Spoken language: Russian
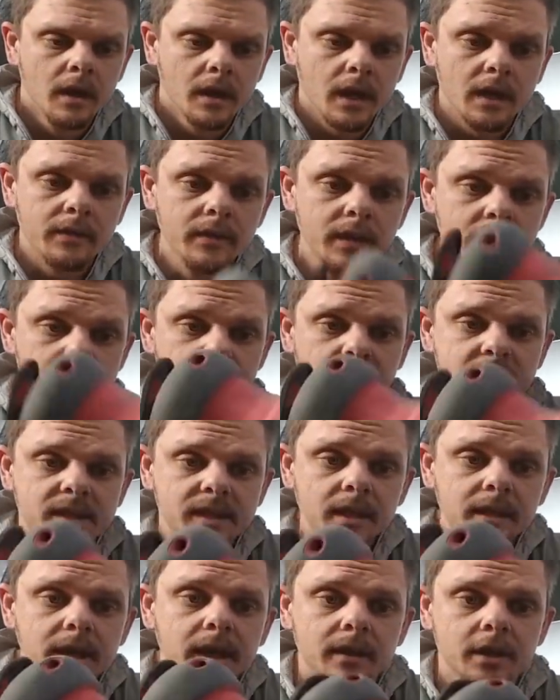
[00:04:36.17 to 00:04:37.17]
Как видим,
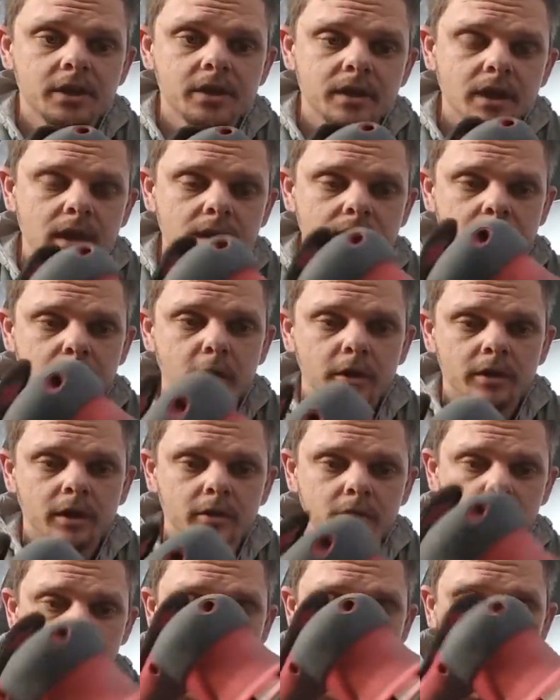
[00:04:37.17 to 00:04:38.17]
эксцентрик начинает
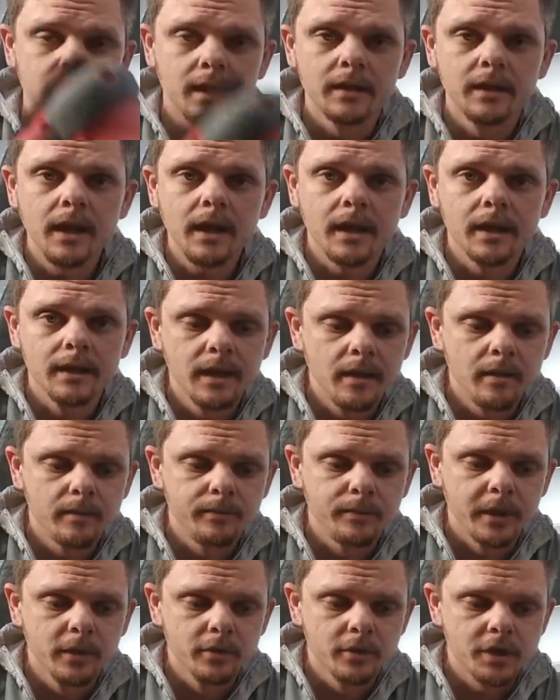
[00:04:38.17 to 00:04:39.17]
работать только тогда,
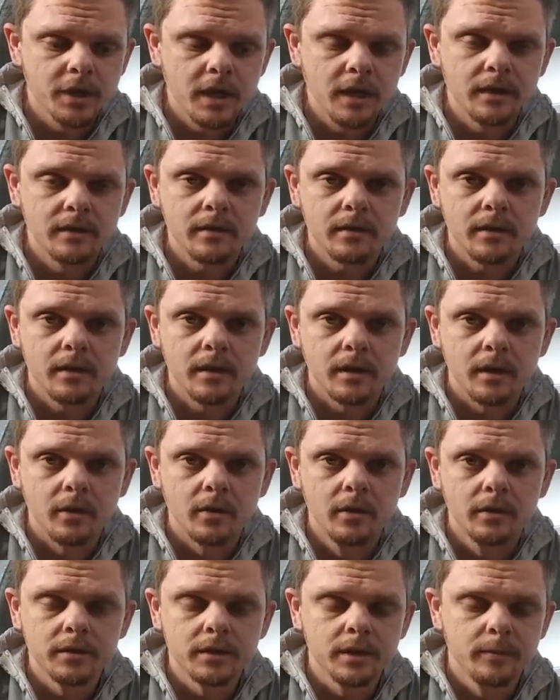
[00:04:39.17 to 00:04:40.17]
когда получает э,
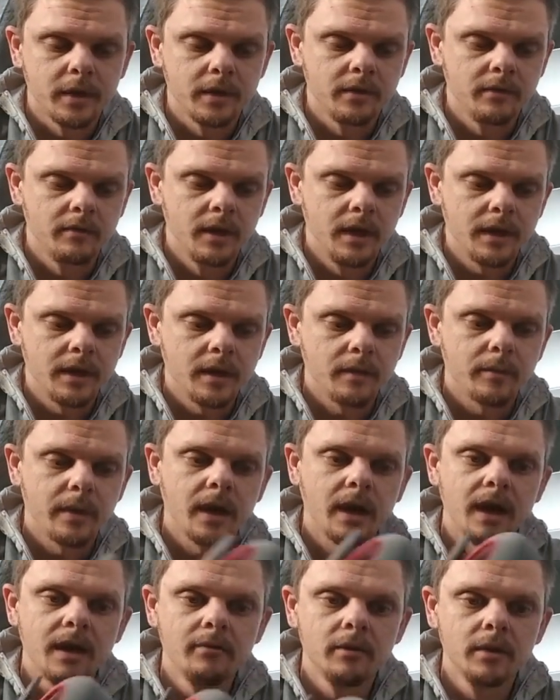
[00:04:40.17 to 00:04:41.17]
какое-то сопротивление.
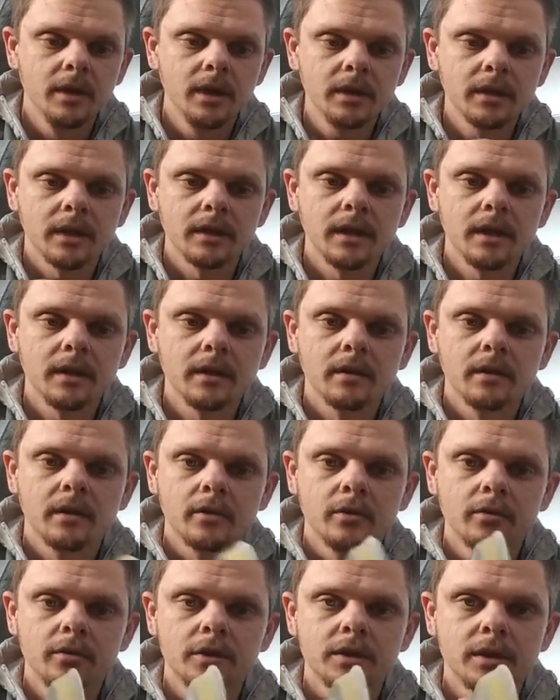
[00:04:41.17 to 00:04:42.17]
Пока его нет, она
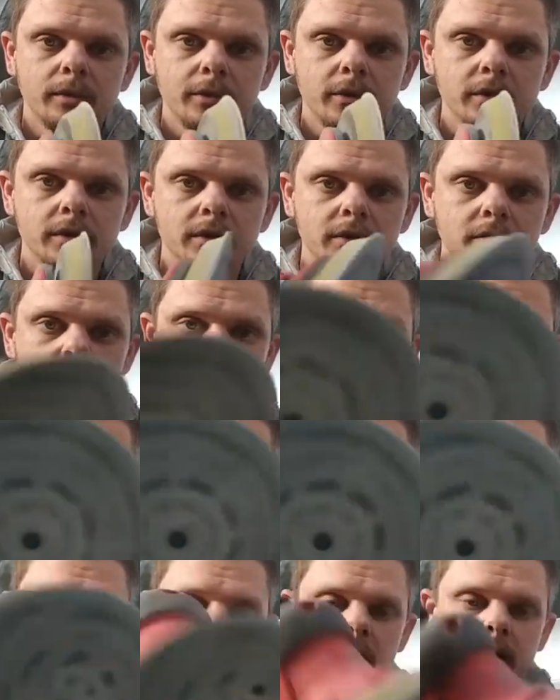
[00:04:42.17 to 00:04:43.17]
крутится просто вот как
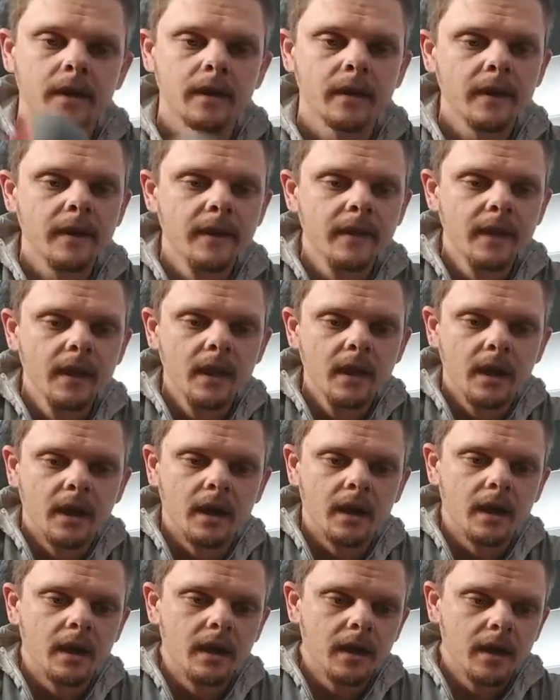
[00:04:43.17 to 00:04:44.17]
болгарка.
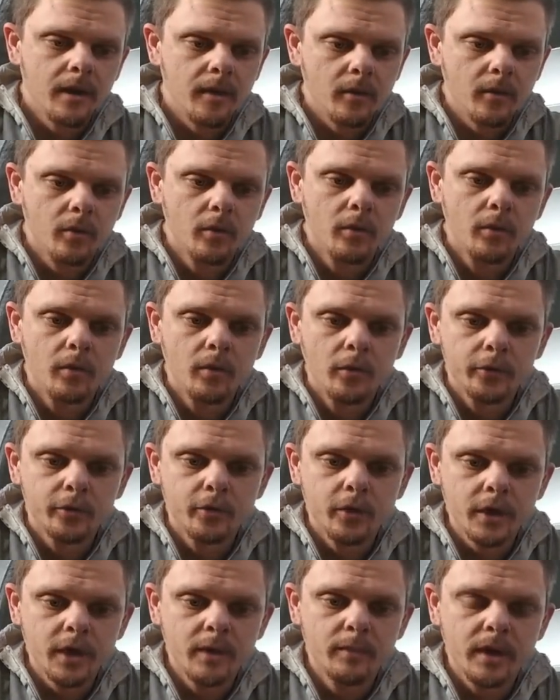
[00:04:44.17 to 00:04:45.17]
А, у
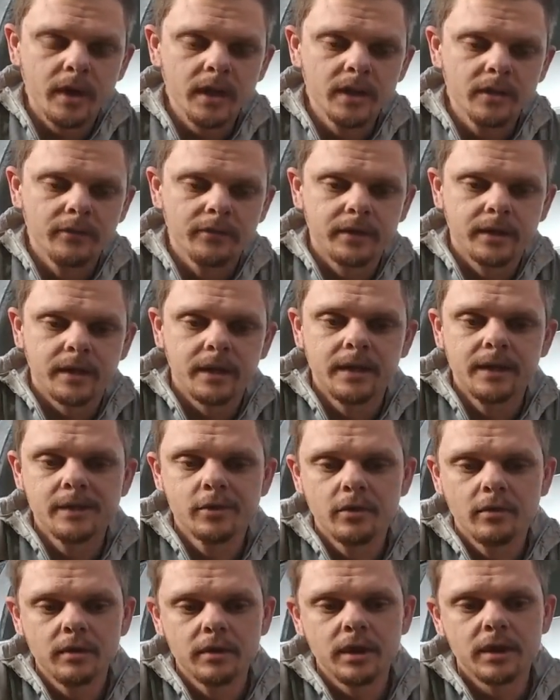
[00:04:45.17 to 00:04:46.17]
других брендов это
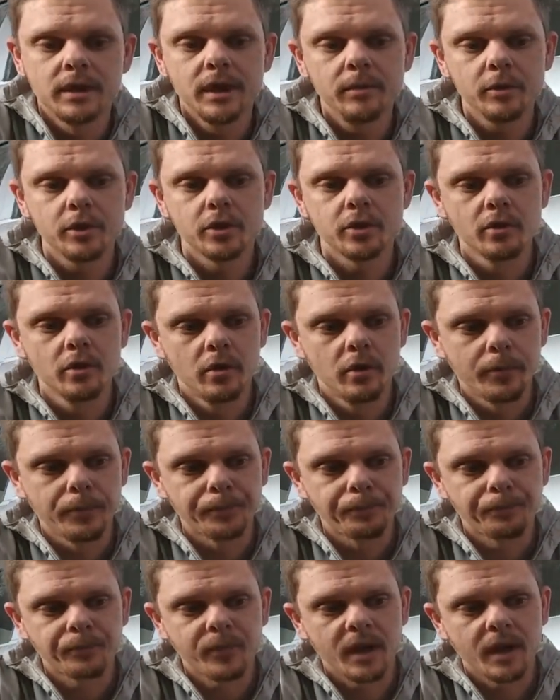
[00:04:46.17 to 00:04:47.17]
реализовано тем,
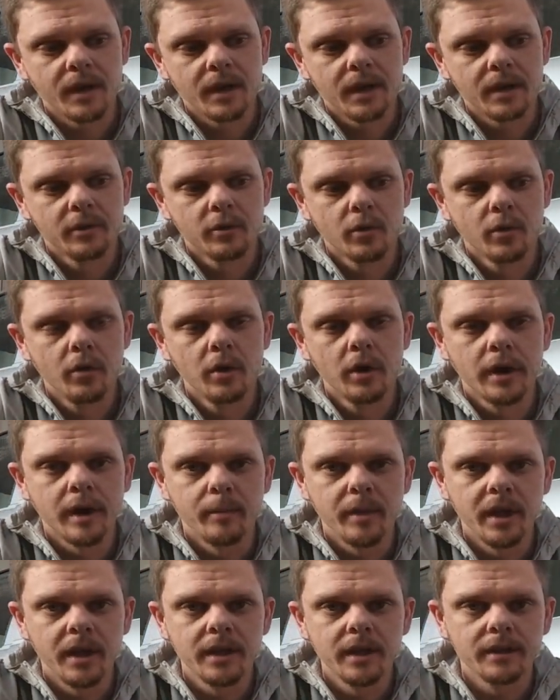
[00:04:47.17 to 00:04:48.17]
что а, другое
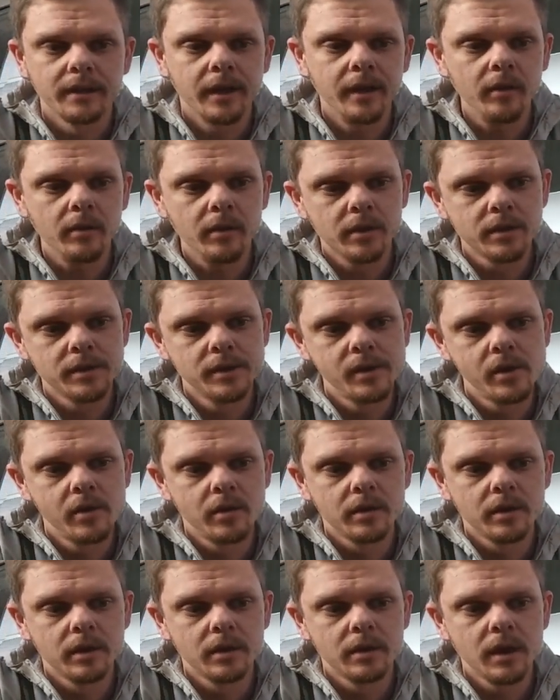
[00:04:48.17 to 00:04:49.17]
крепление тарелки
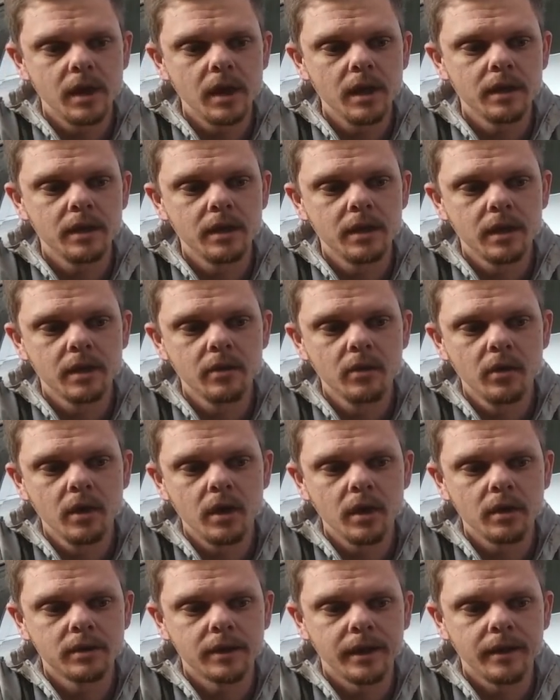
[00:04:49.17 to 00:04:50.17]
сделано, да, и
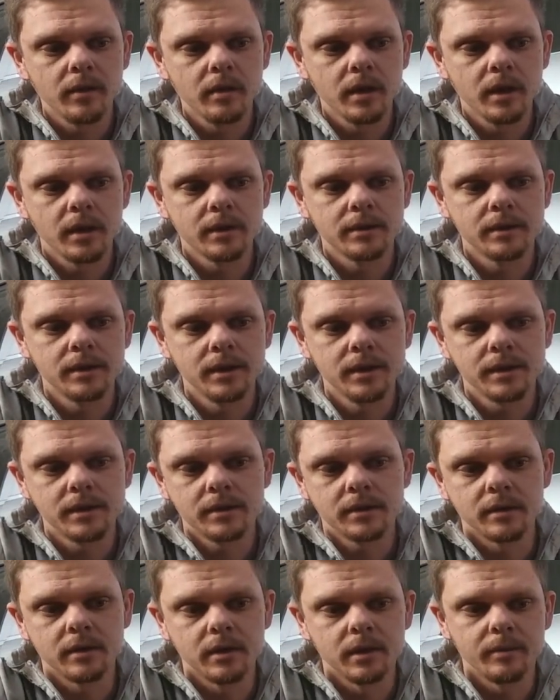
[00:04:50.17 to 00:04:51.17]
оно, тарелка
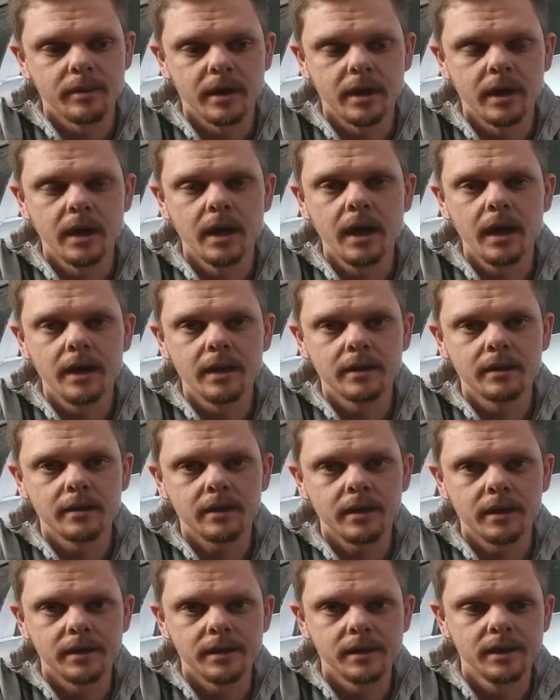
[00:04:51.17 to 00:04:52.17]
здесь а, прилегает
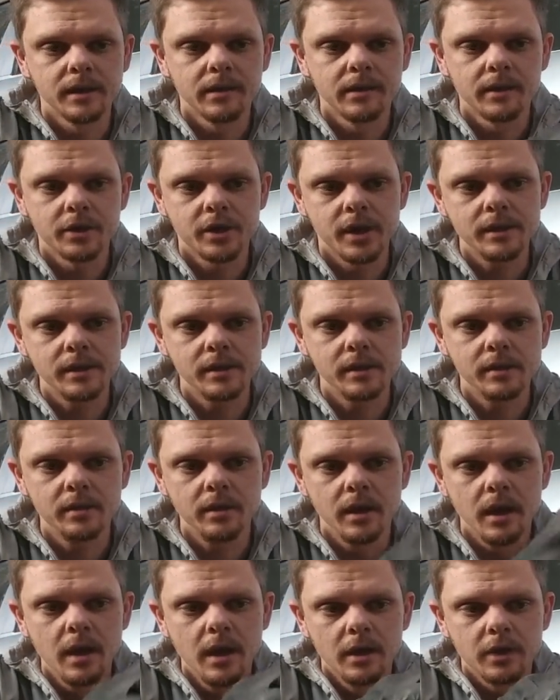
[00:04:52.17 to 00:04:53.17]
к резиновой
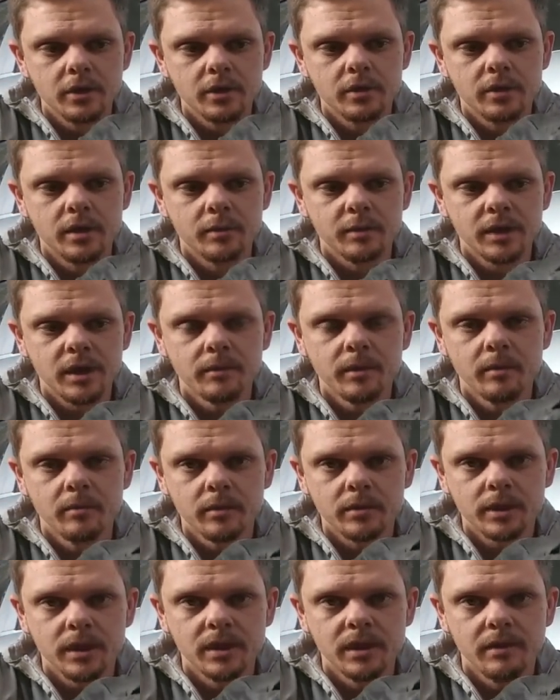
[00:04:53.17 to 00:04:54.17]
части, тем
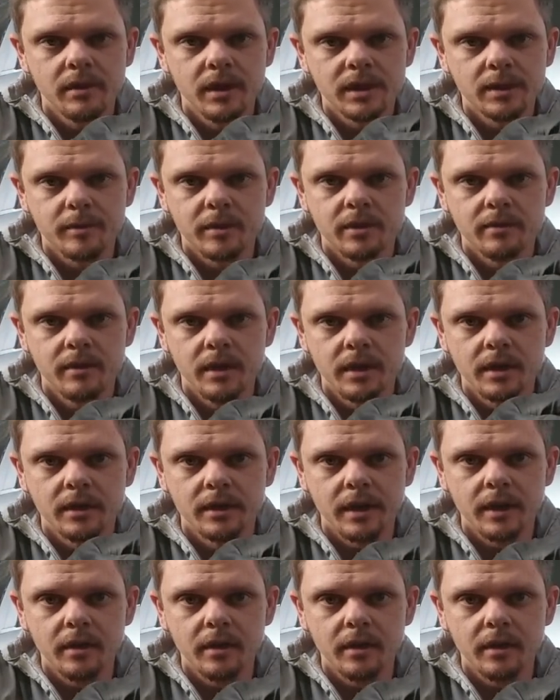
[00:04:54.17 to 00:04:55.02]
самым создавая сопротивление